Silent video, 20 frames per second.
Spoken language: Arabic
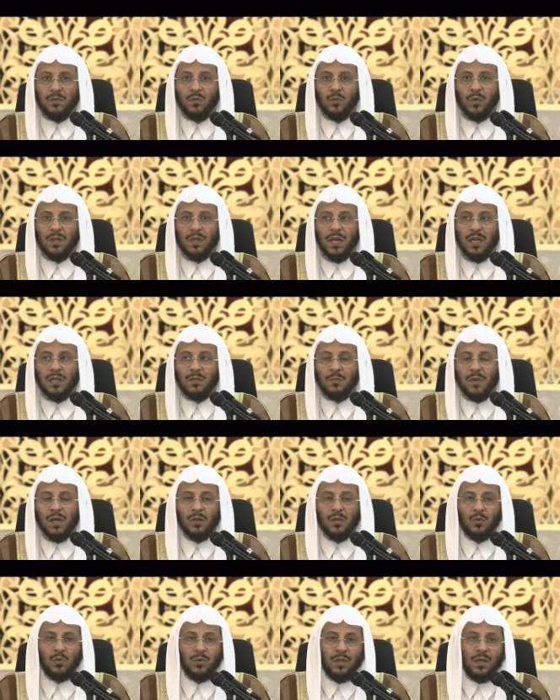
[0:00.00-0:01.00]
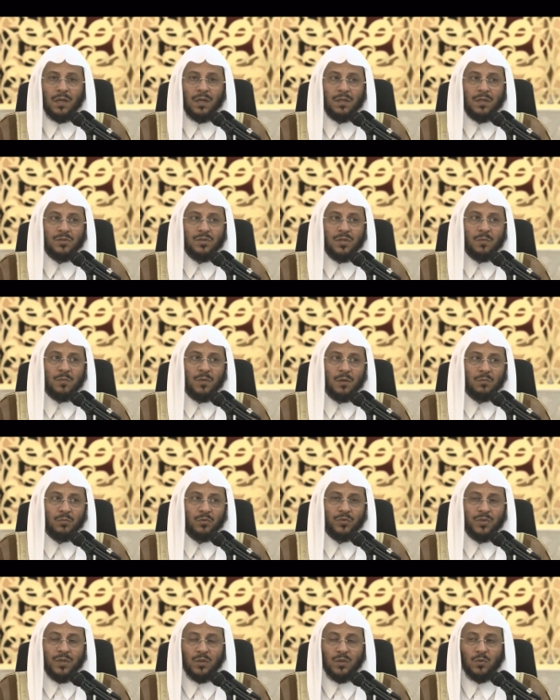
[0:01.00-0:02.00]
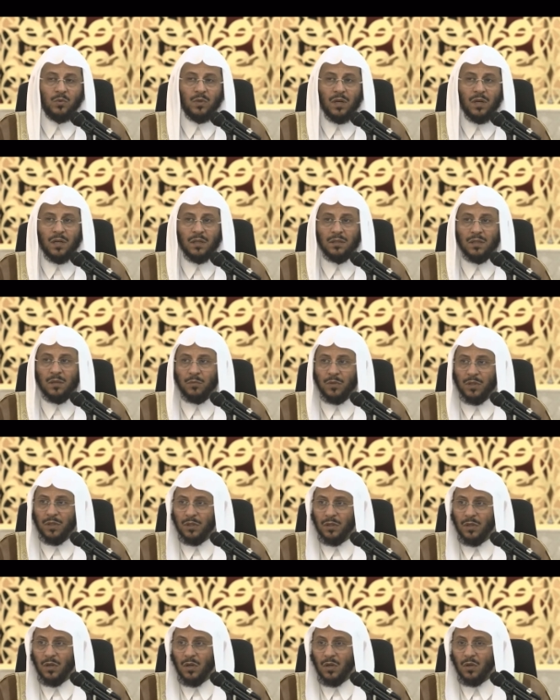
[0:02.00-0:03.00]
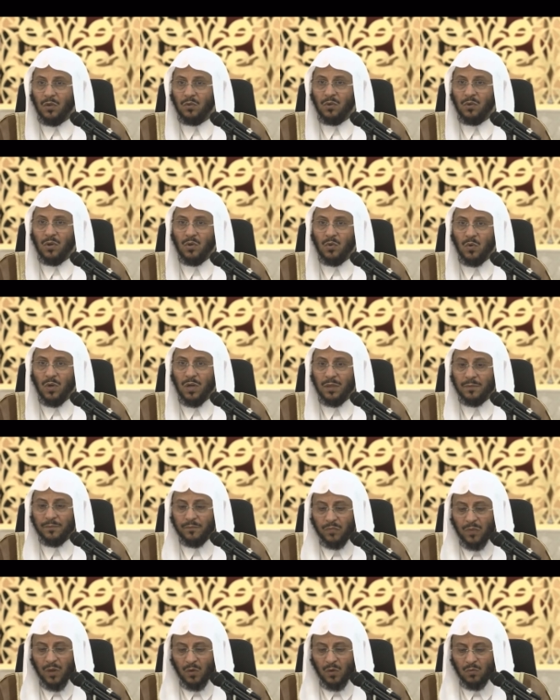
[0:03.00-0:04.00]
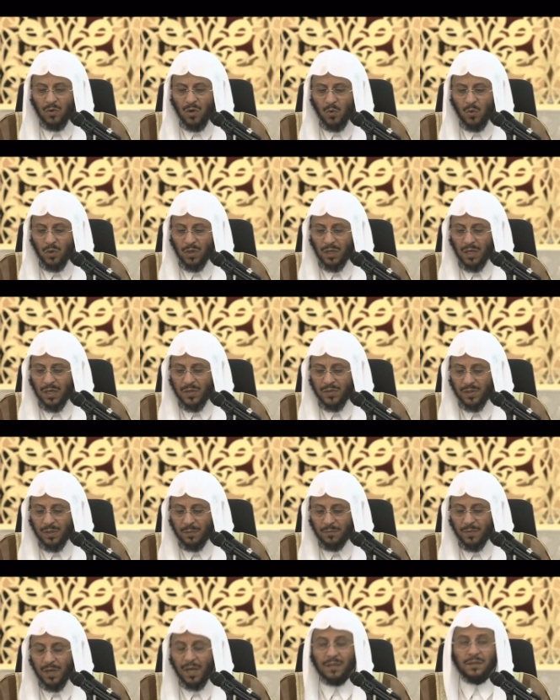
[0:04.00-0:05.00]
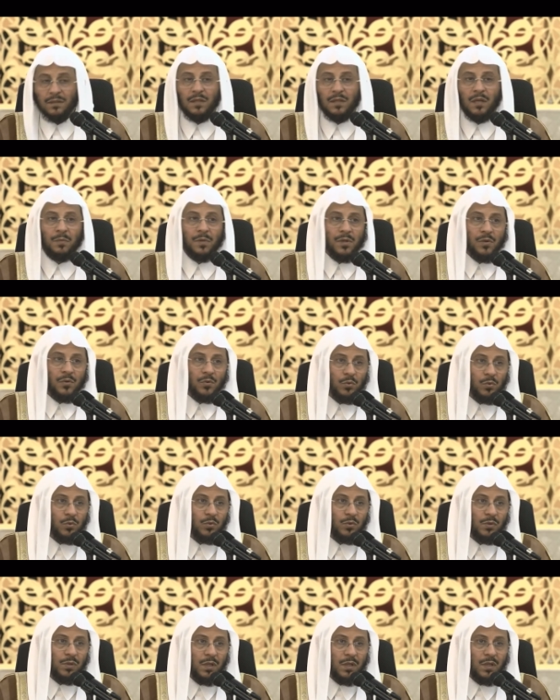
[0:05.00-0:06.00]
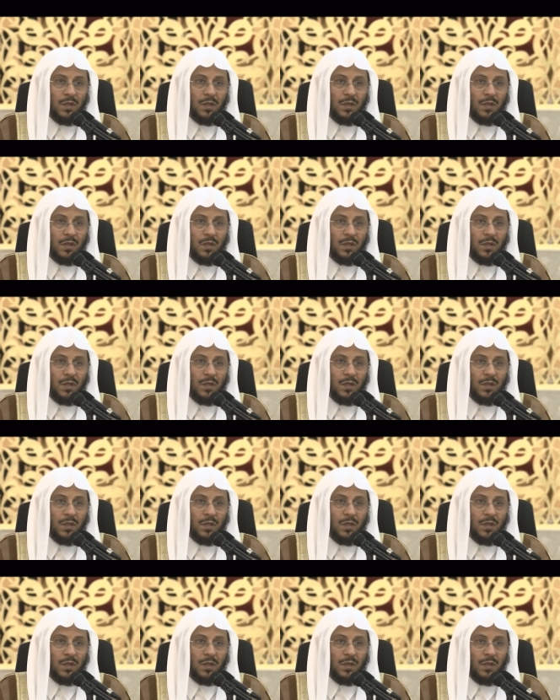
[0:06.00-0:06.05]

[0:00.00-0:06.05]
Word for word: والأيمان هنا جمع مفردها يمين وهو وهو القسم أن تبروا